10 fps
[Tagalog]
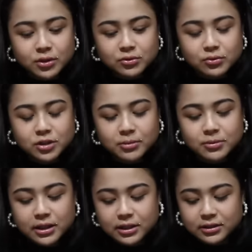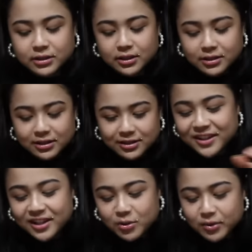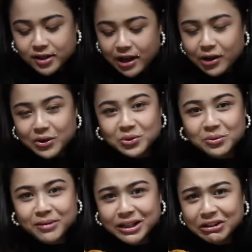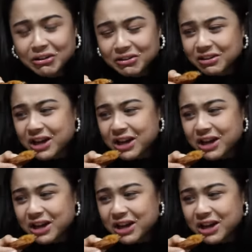ang ulam natin. Iniwan na ako nung manok.